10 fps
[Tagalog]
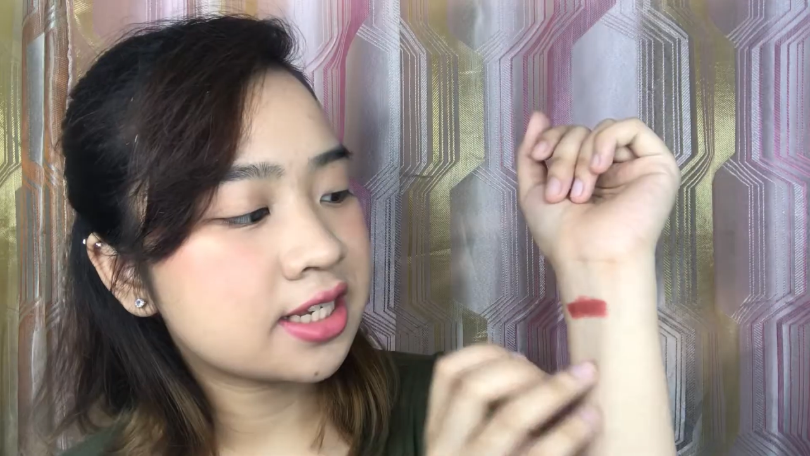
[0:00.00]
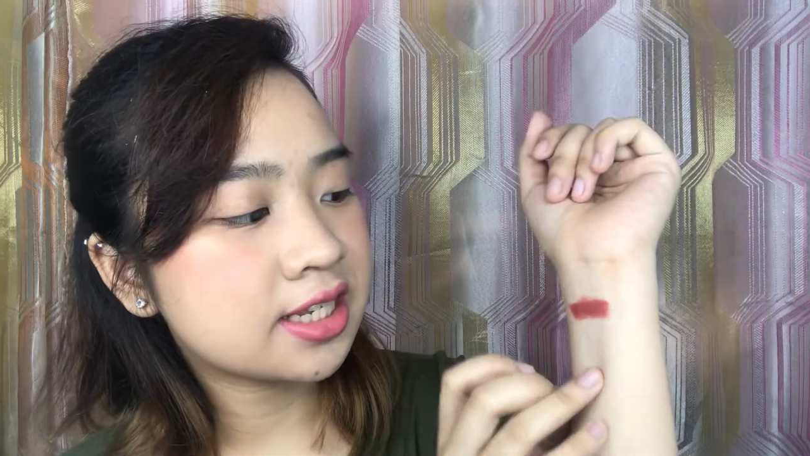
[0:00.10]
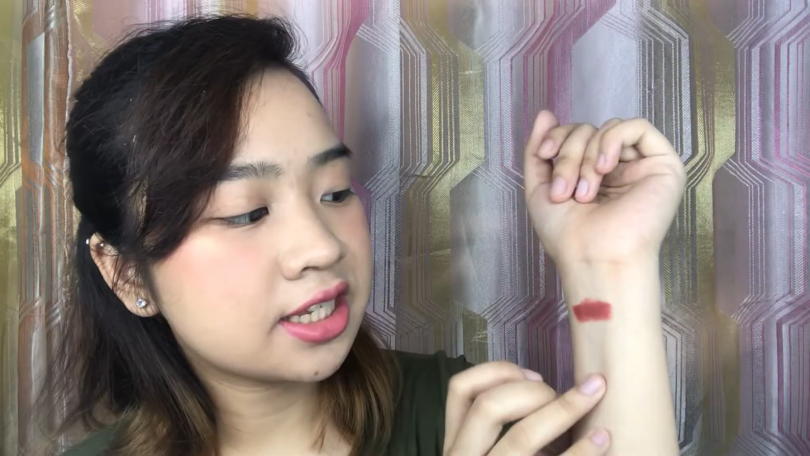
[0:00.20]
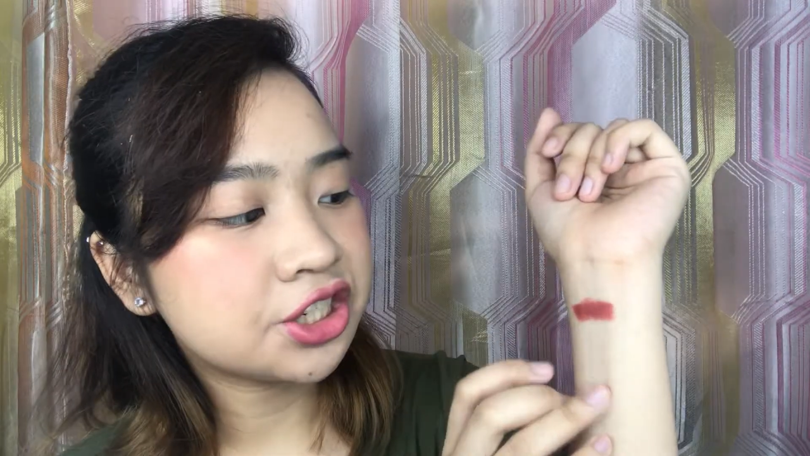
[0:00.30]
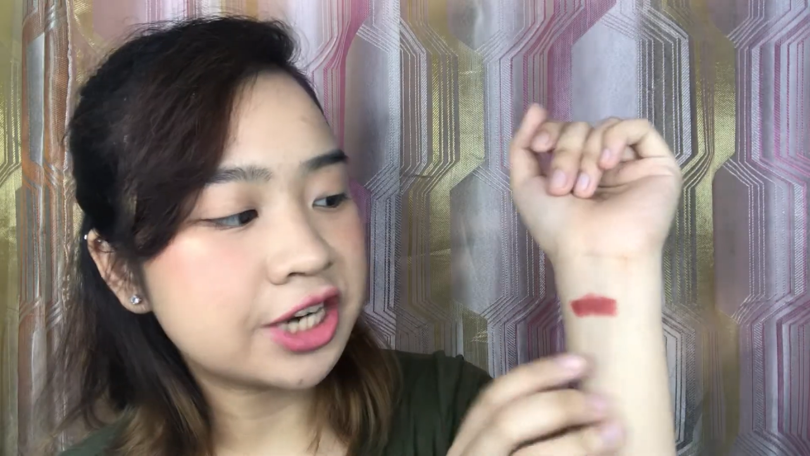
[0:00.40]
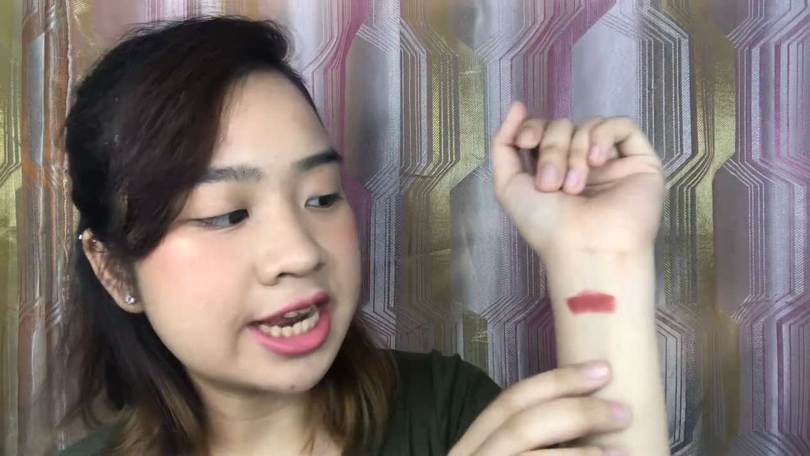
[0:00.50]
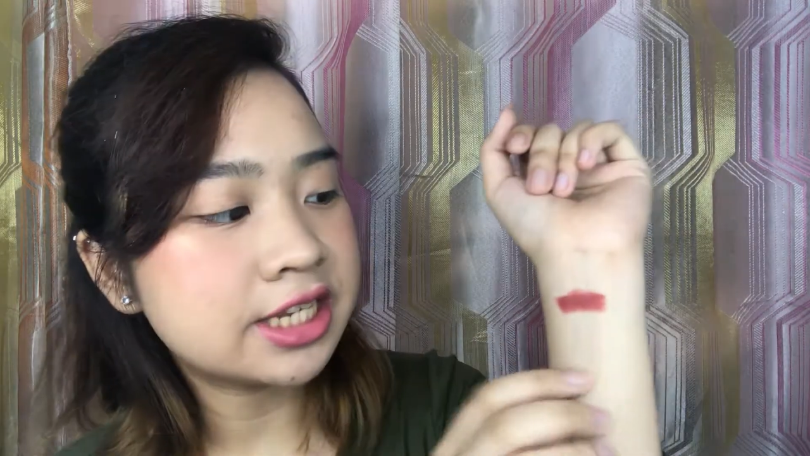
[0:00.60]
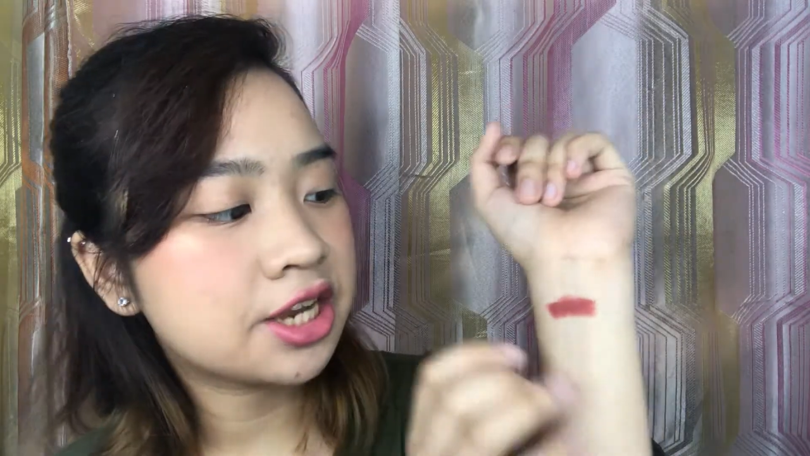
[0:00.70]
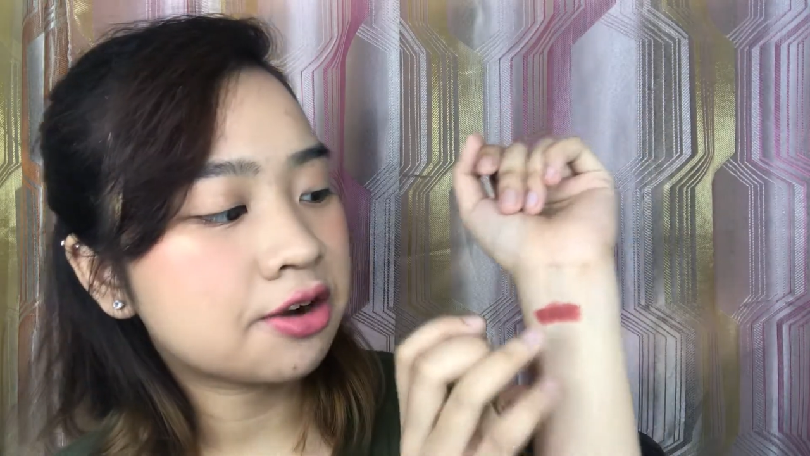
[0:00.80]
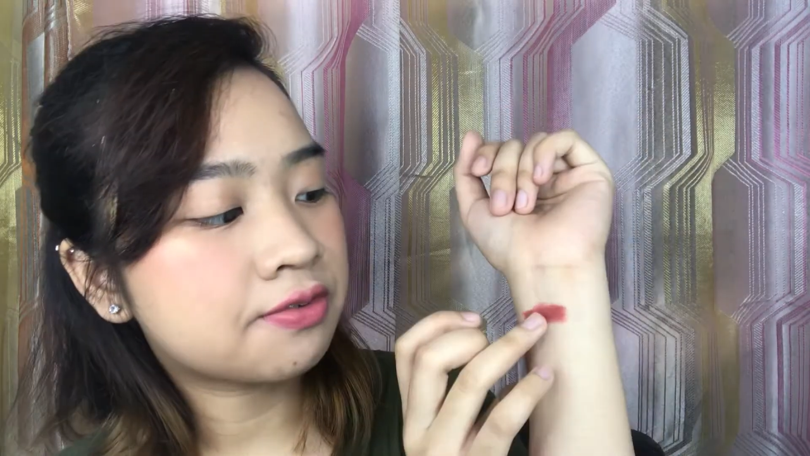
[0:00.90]
is in the
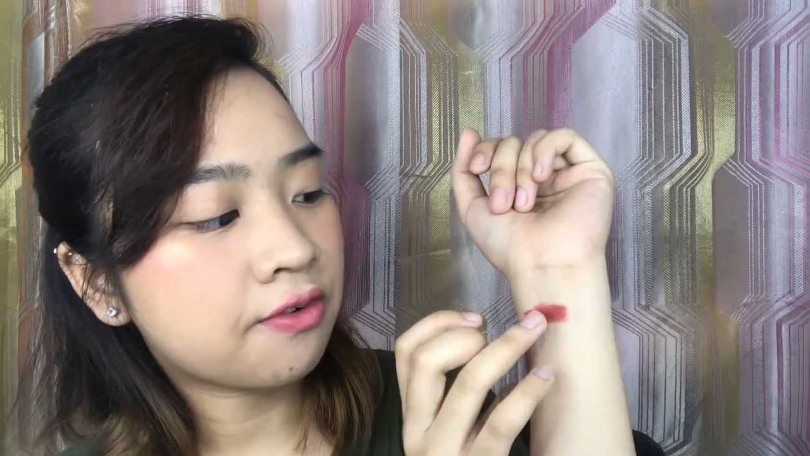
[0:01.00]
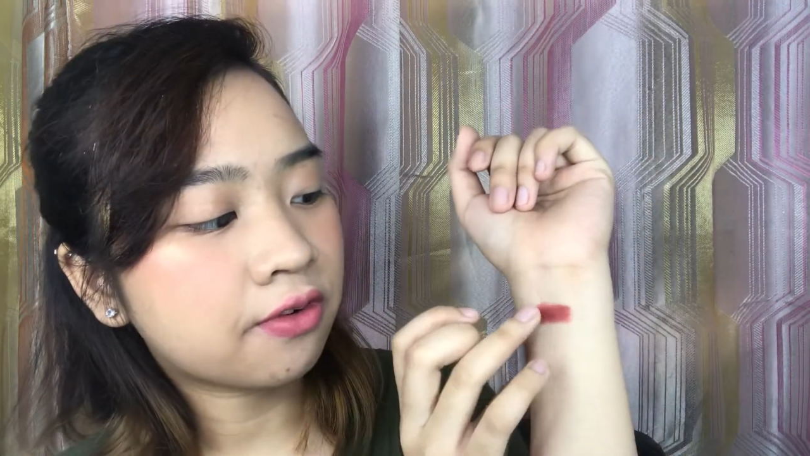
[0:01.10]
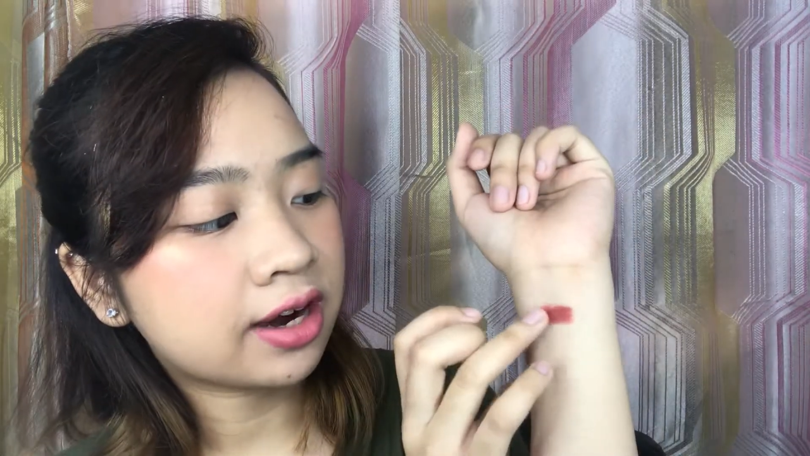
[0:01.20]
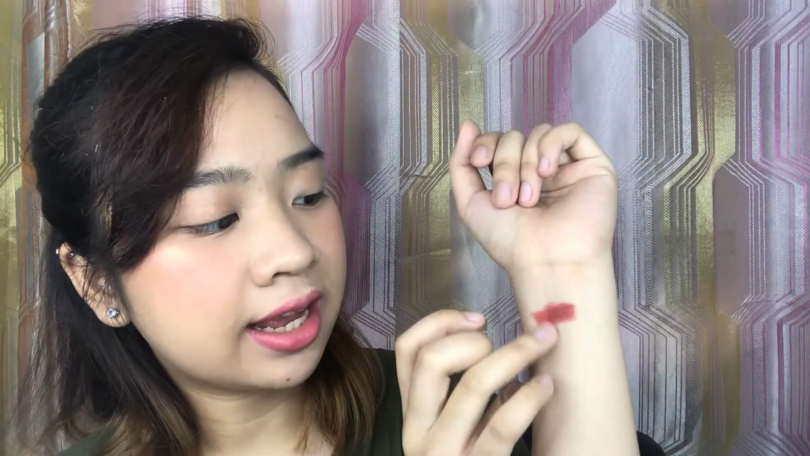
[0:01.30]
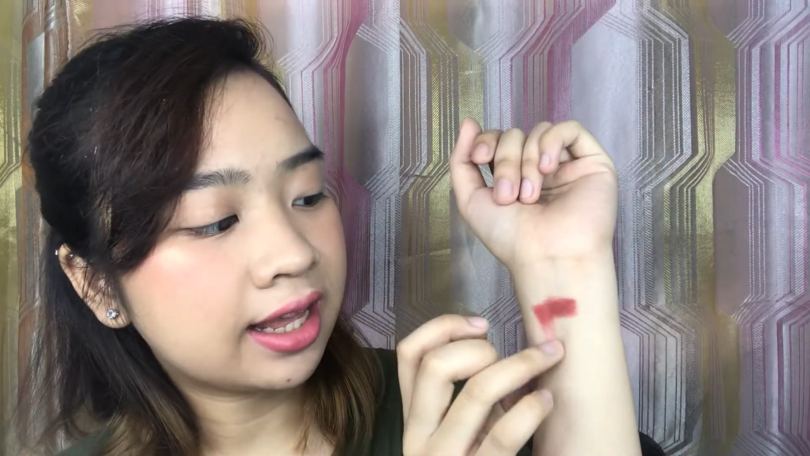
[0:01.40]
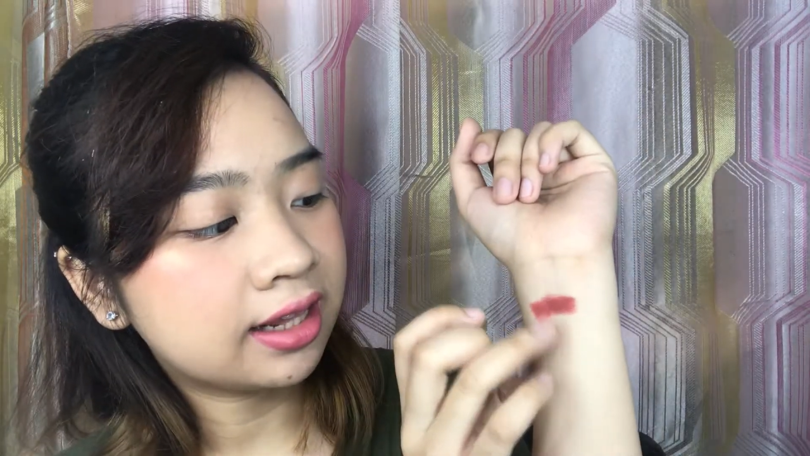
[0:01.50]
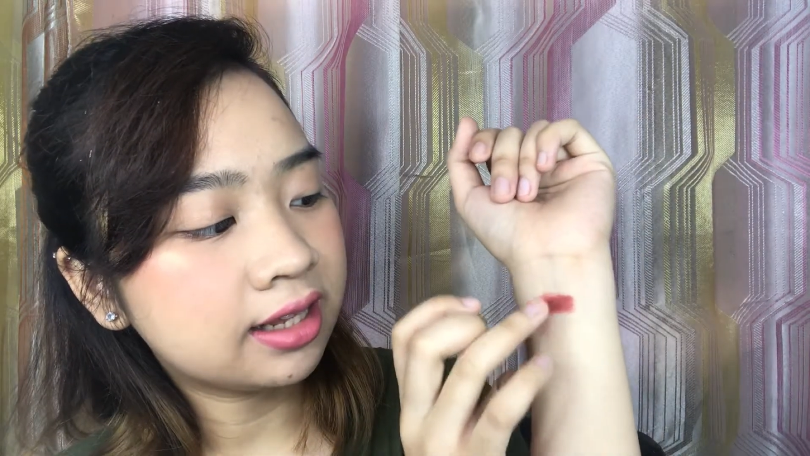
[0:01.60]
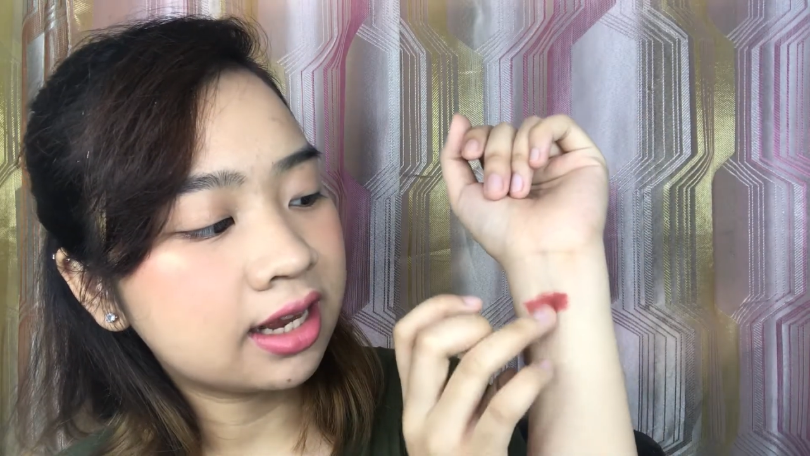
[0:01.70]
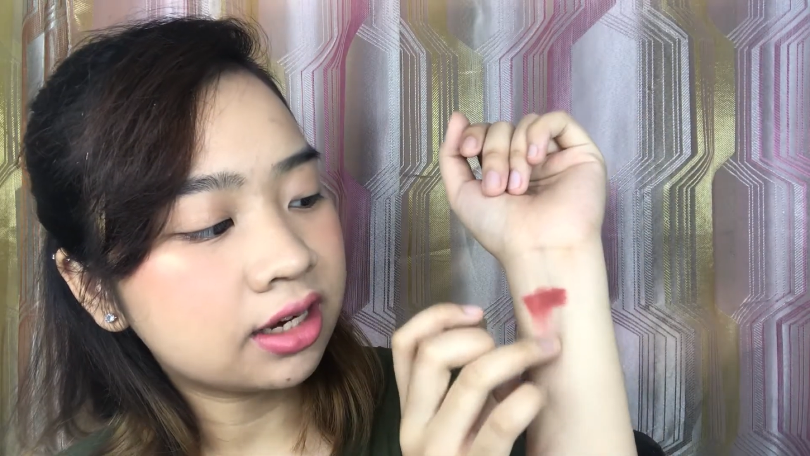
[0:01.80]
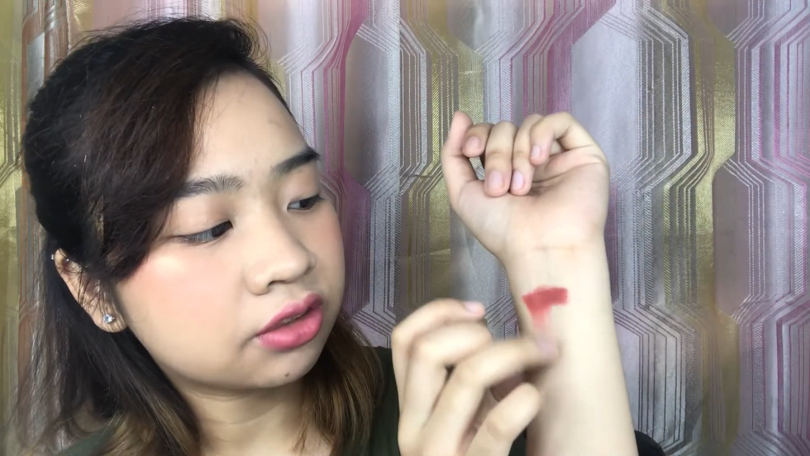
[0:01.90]
shade 04 and
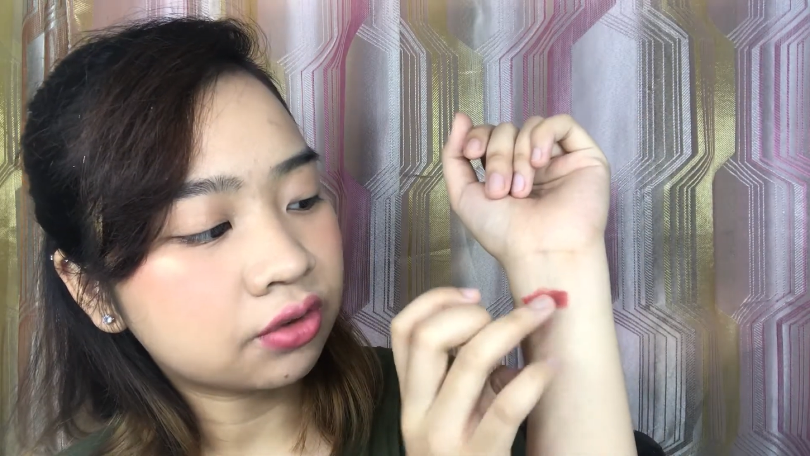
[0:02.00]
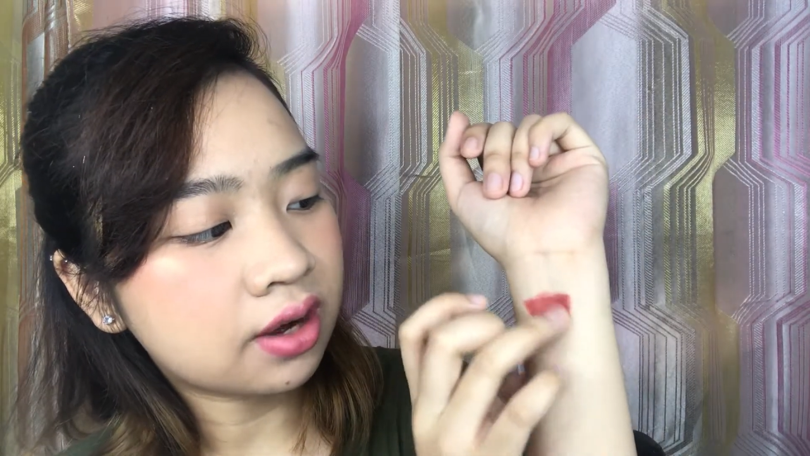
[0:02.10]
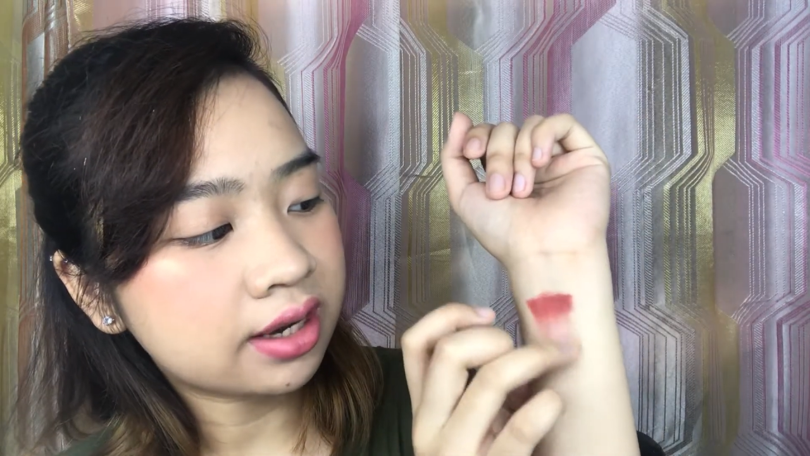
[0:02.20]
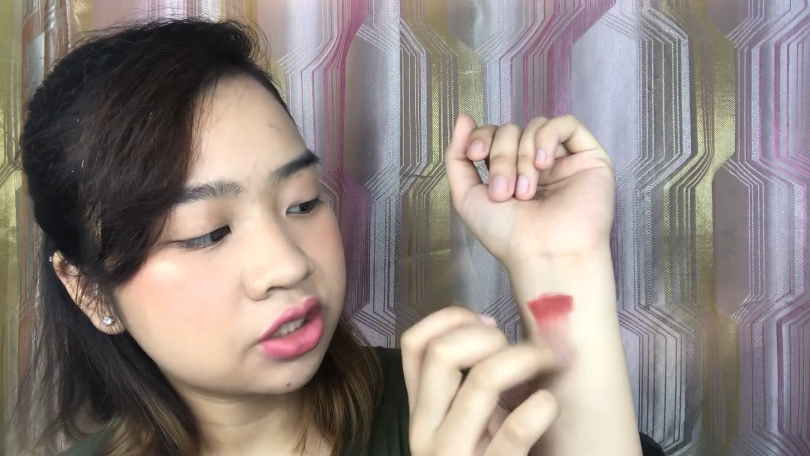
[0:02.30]
ganito ang